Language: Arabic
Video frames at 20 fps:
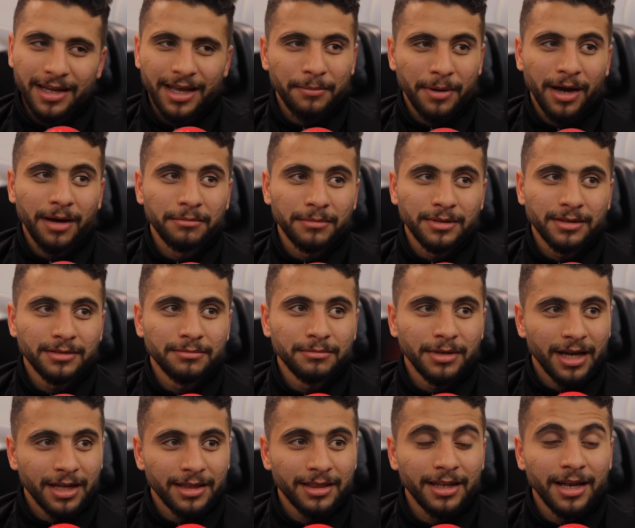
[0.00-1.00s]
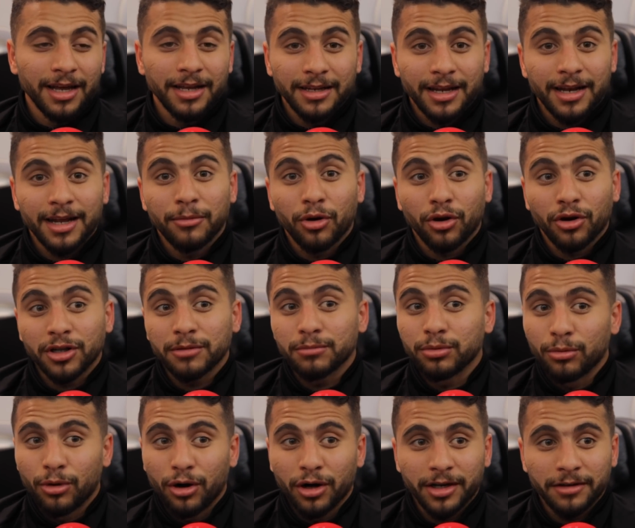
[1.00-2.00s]
كمحمد بجد لان انا مريت
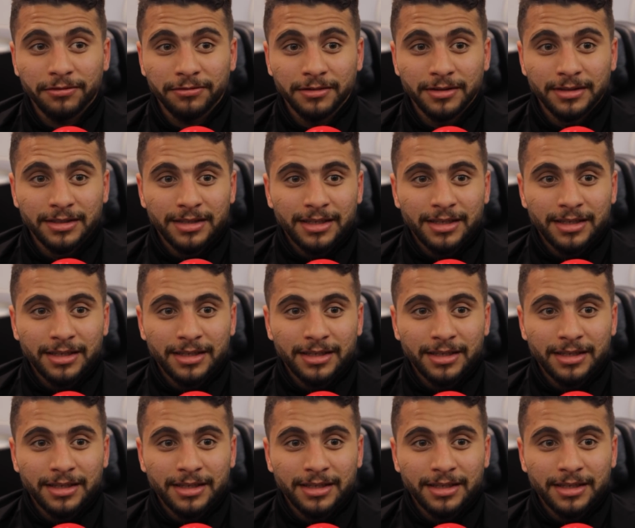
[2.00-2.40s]
بمواقف